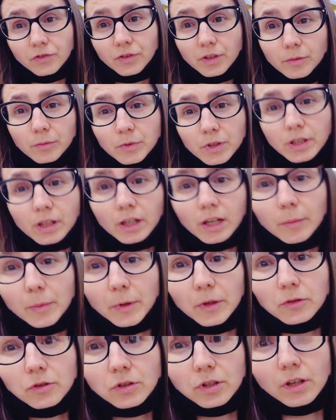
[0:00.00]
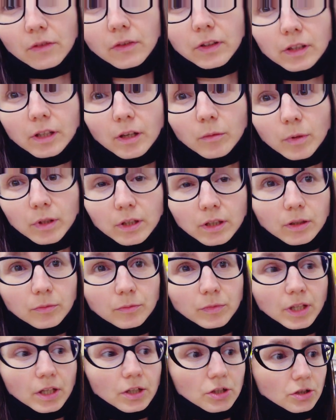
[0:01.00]
W tym sklepie już nawet nie ma tych
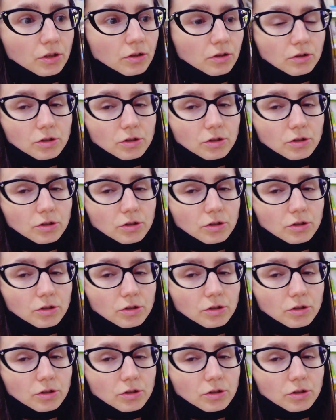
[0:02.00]
mniejszych